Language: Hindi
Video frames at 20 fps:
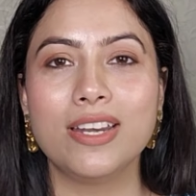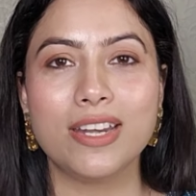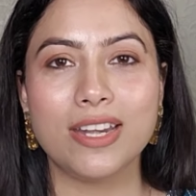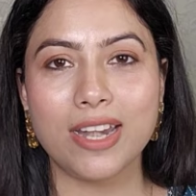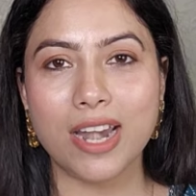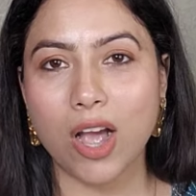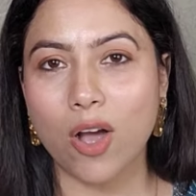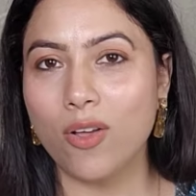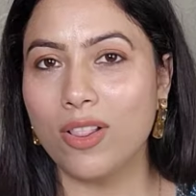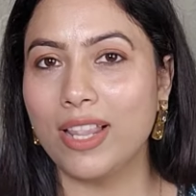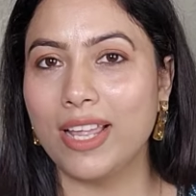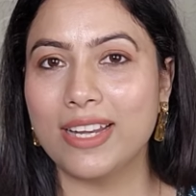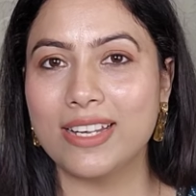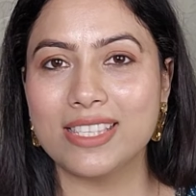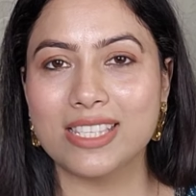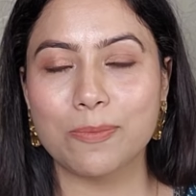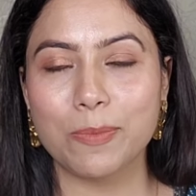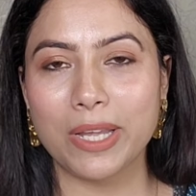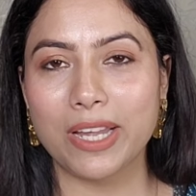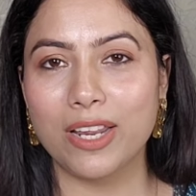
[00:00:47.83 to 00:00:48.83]
नाउ
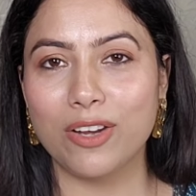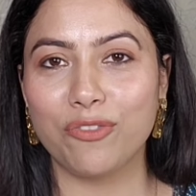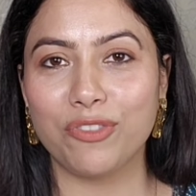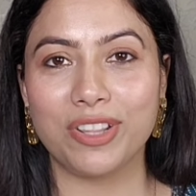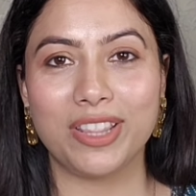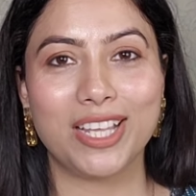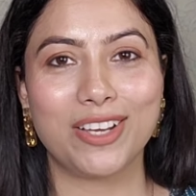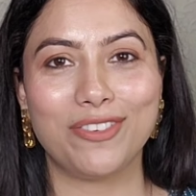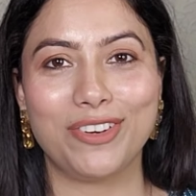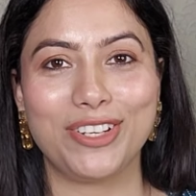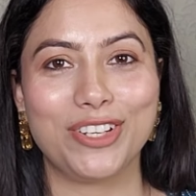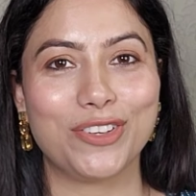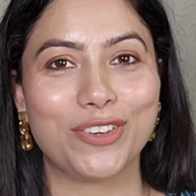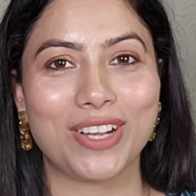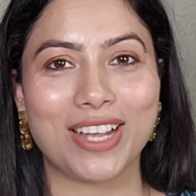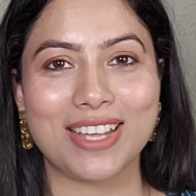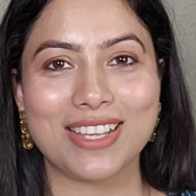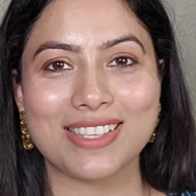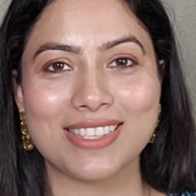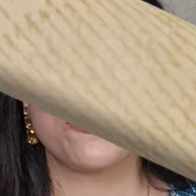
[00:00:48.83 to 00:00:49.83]
लेट्स बिगिन विद द वीडियो
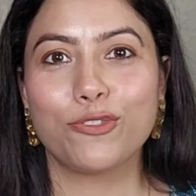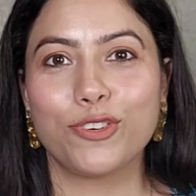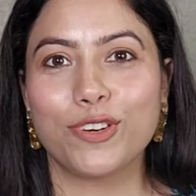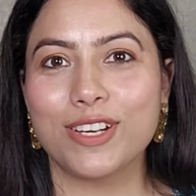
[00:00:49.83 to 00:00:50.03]
गाइज